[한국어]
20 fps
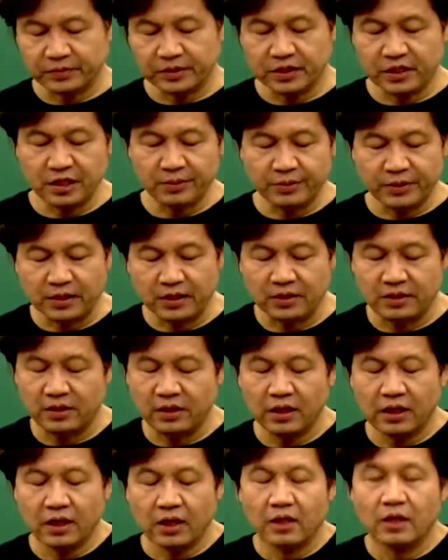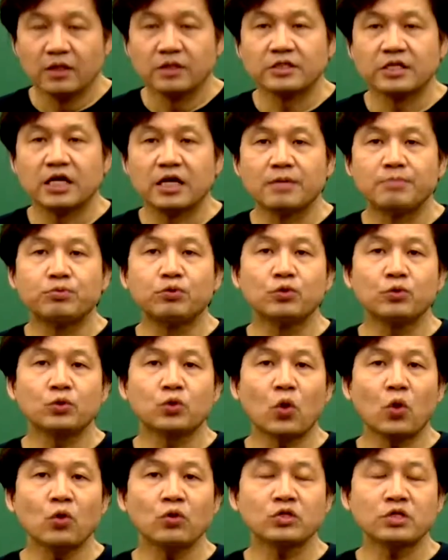그러면 자
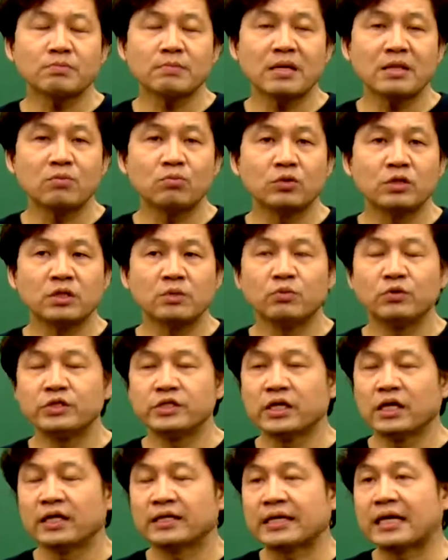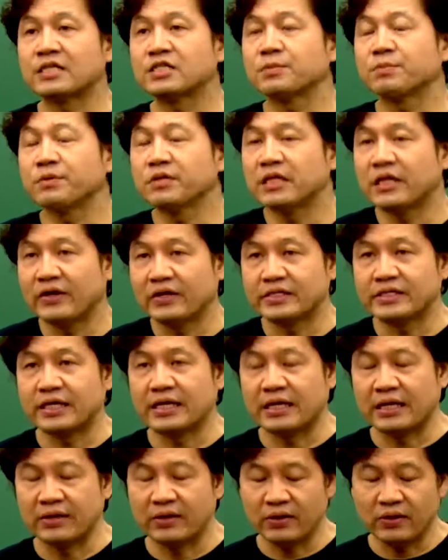부동성난 묻는 문제가 다섯 번
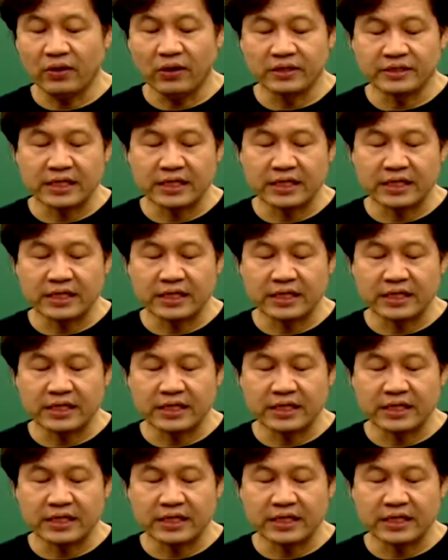나왔잖아요.